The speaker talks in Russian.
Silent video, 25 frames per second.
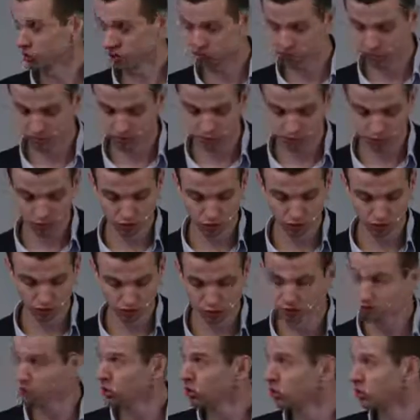они используют до
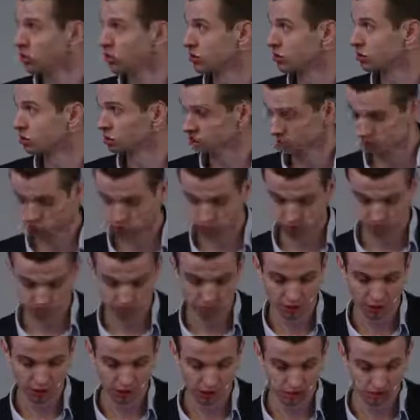сих пор, но ну,
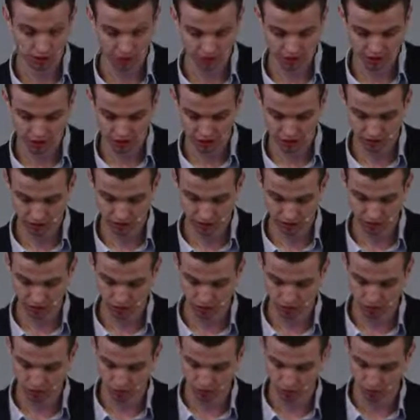Microsoft э,
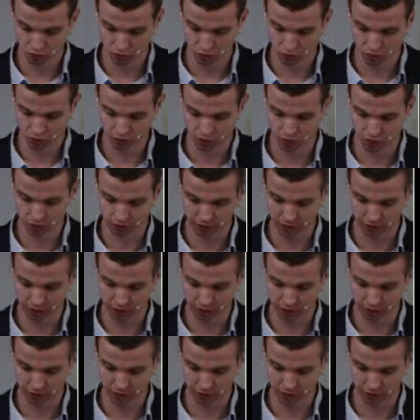эту уязвимость уже